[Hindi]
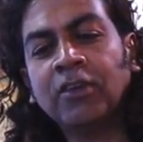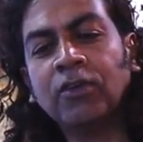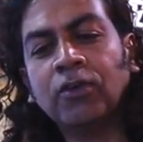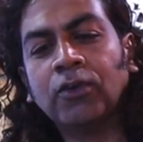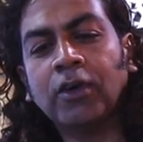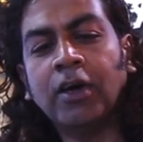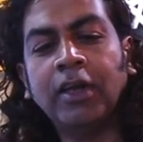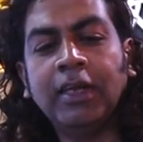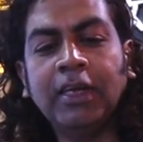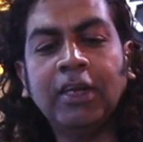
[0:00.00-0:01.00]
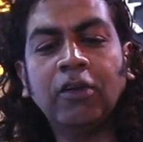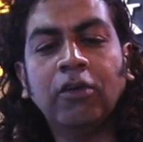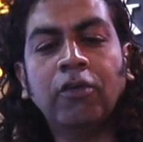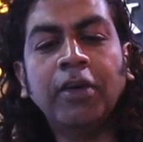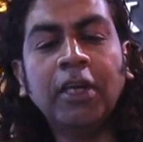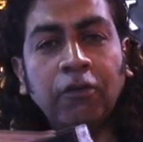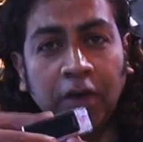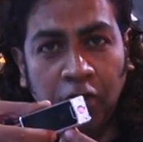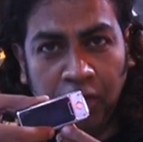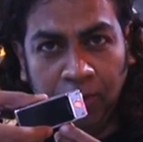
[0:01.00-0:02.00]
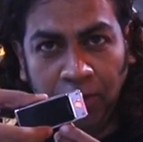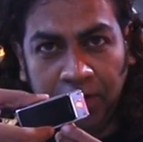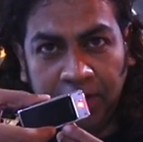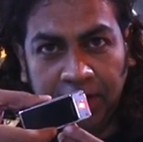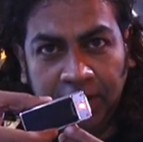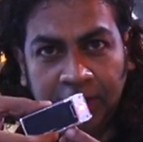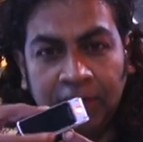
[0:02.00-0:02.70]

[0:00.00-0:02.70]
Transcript: सो खाली 25 फाइव यू बोल रही है